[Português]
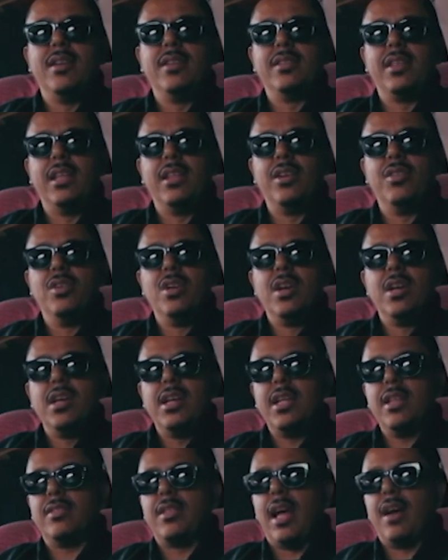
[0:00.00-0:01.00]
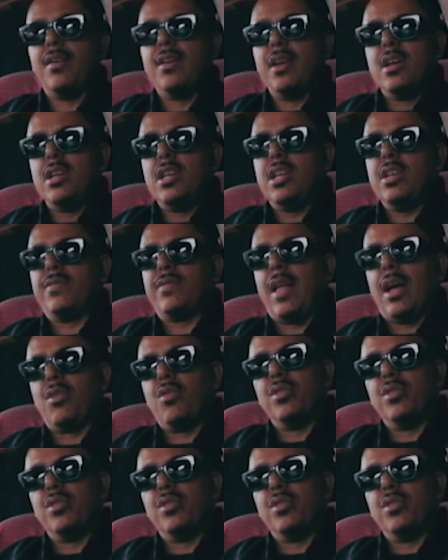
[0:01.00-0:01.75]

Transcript: entendeu? E tá, e tá